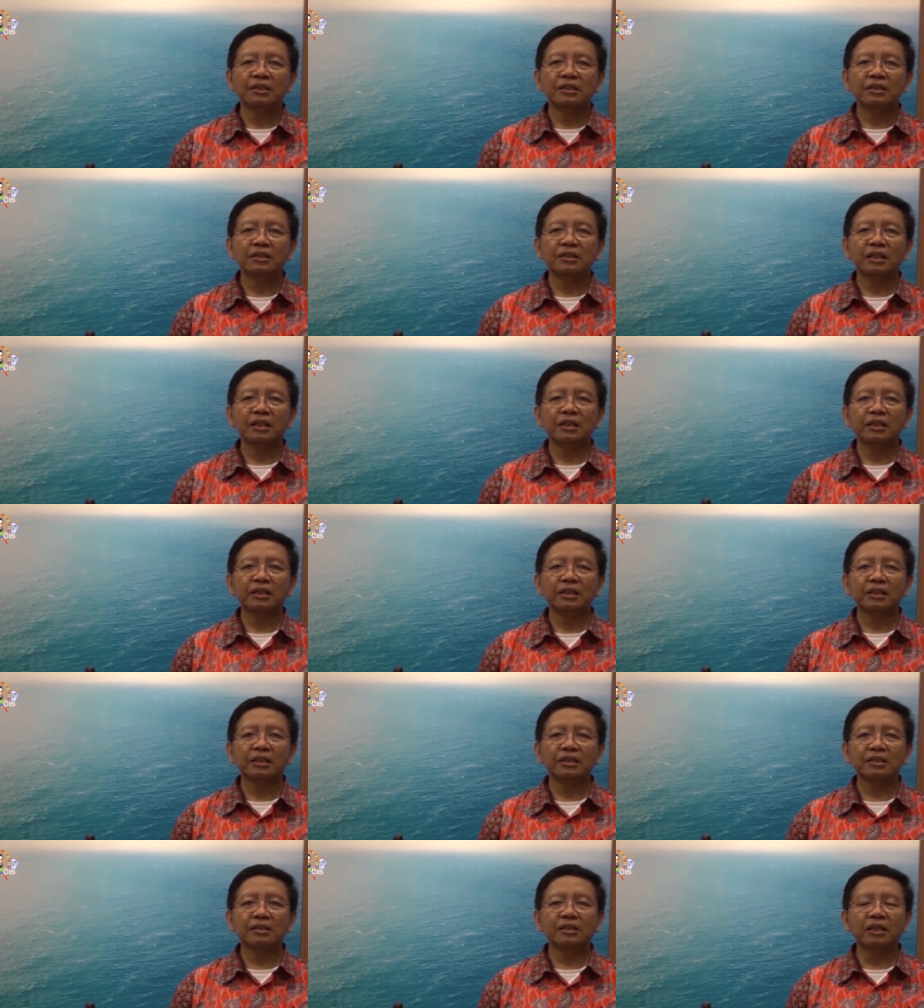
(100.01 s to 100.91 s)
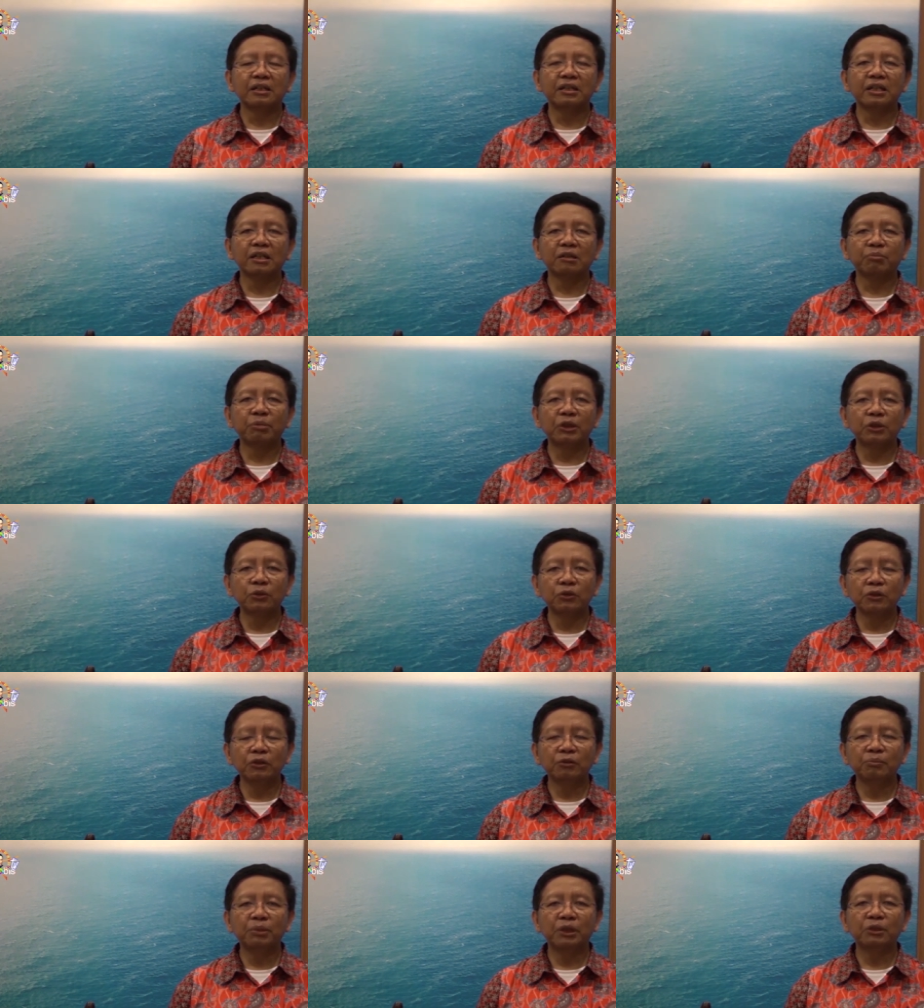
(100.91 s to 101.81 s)
saya sadar
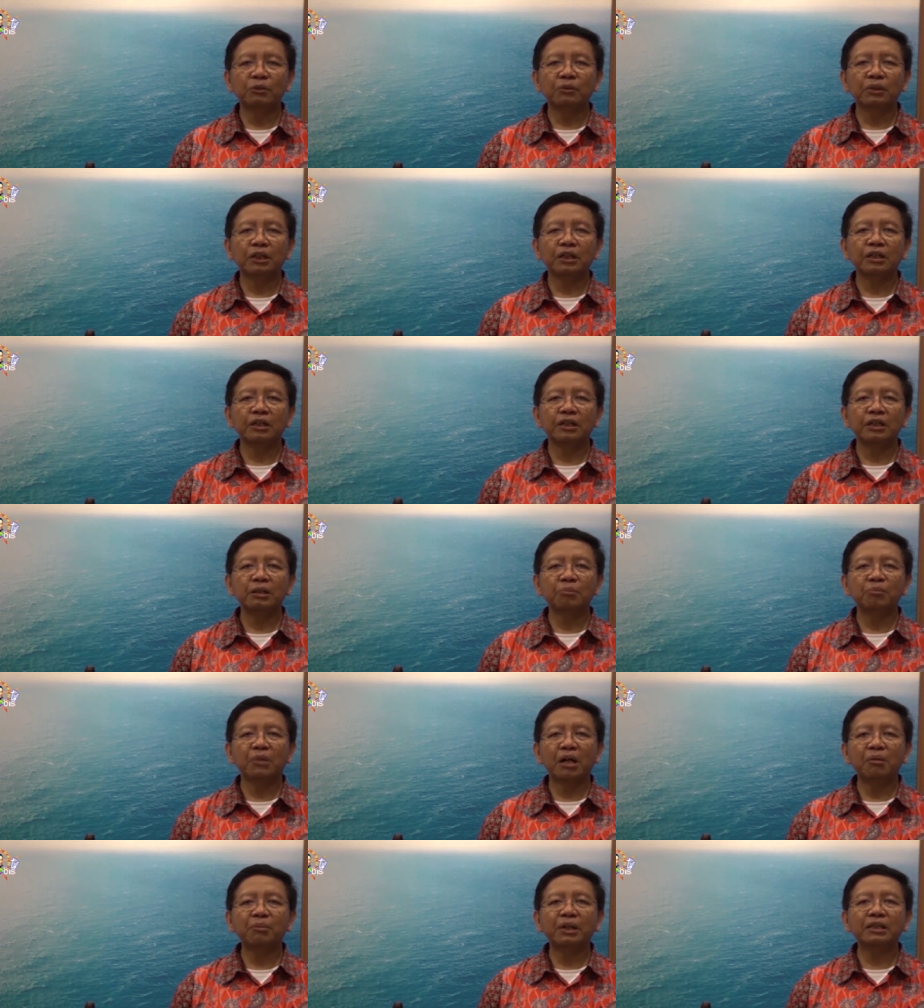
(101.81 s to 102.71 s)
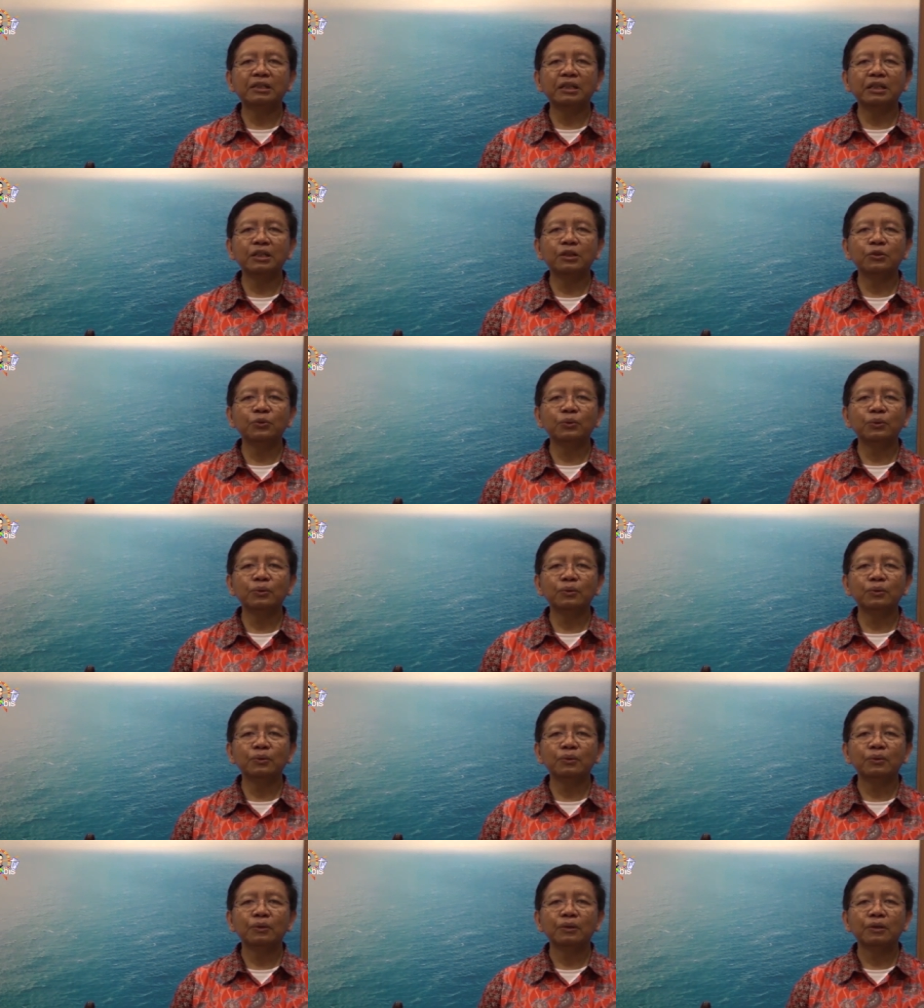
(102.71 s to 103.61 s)
betul bahwa imamat itu
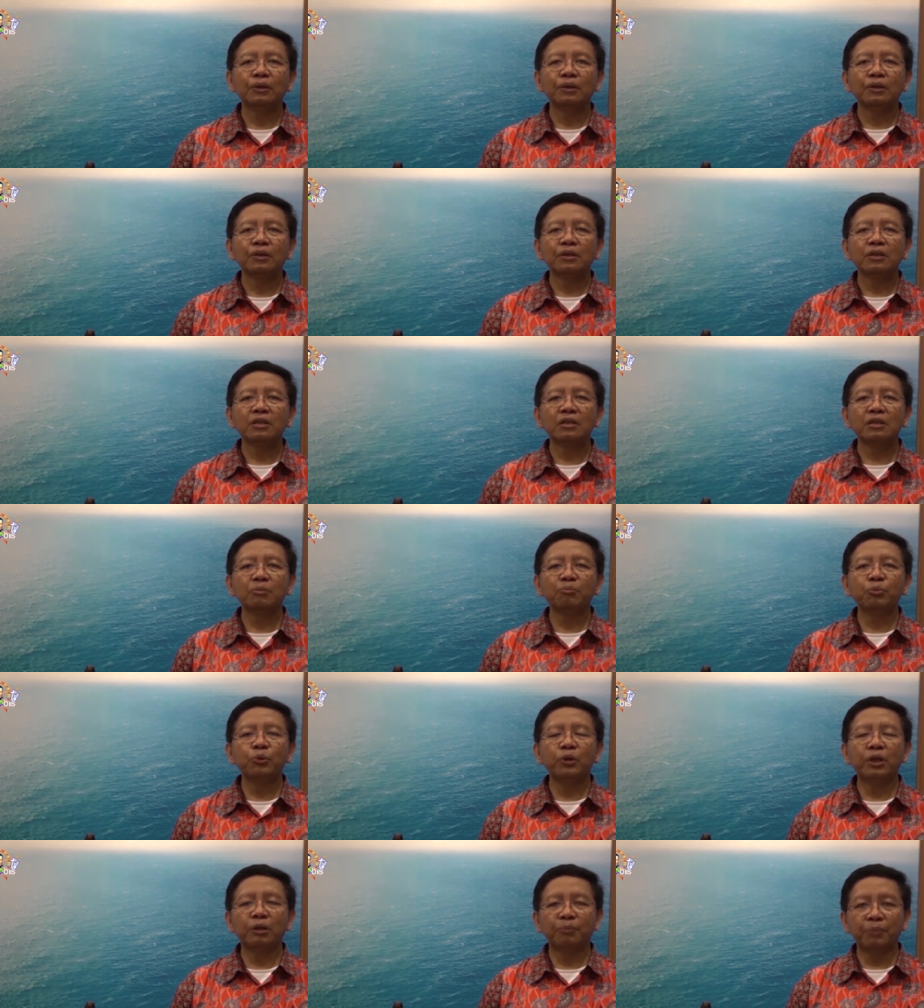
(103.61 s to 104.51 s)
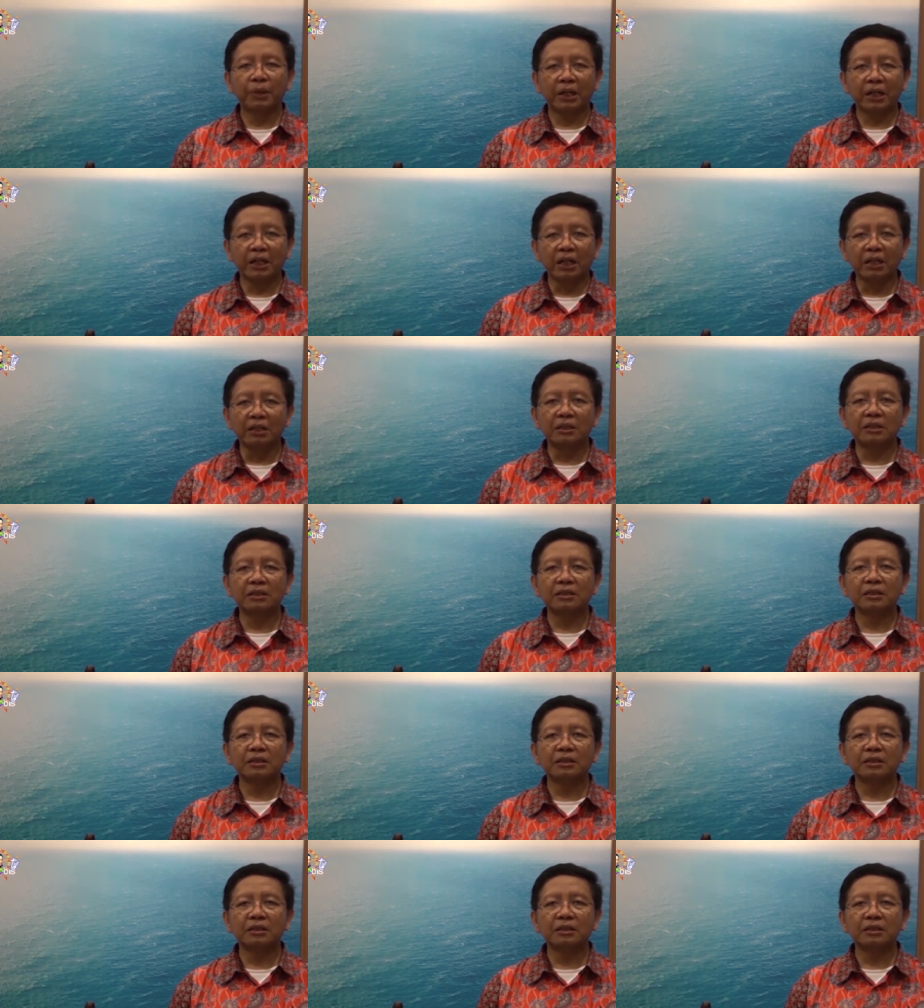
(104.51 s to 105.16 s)
sebuah berkat.